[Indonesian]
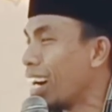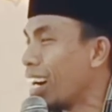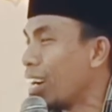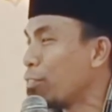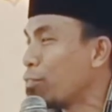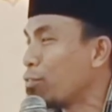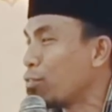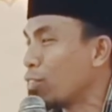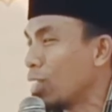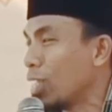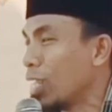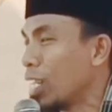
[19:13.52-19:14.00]

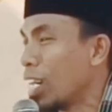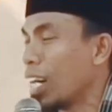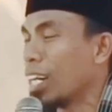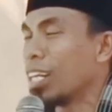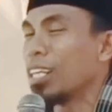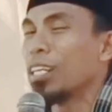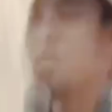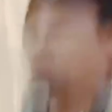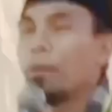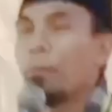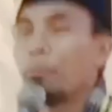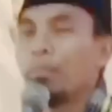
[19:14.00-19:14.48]
afiyah.
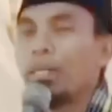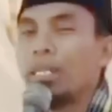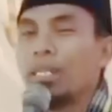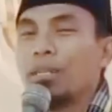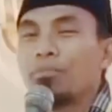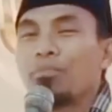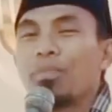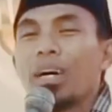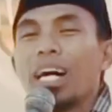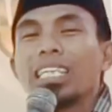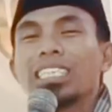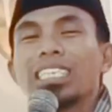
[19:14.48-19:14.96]

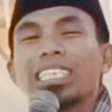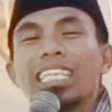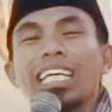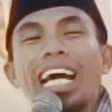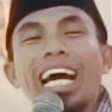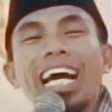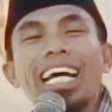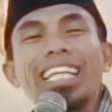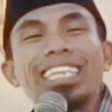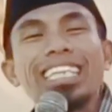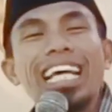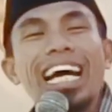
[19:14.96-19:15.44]
Ben
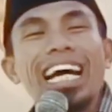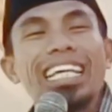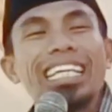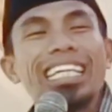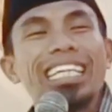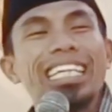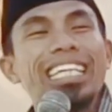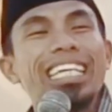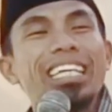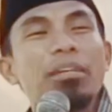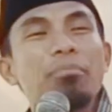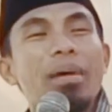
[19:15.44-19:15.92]

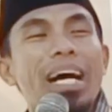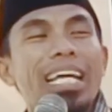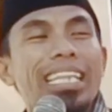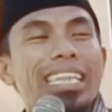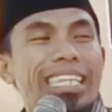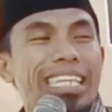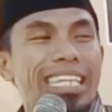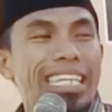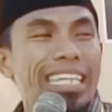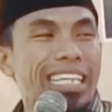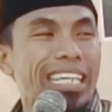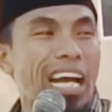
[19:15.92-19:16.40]
pasihataki
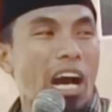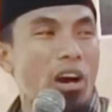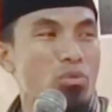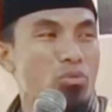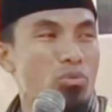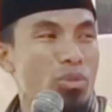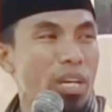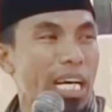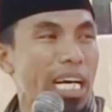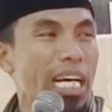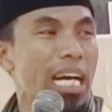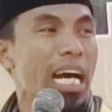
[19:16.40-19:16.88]
batin
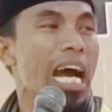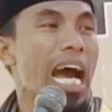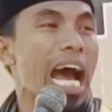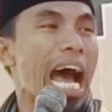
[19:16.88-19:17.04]
kaulah,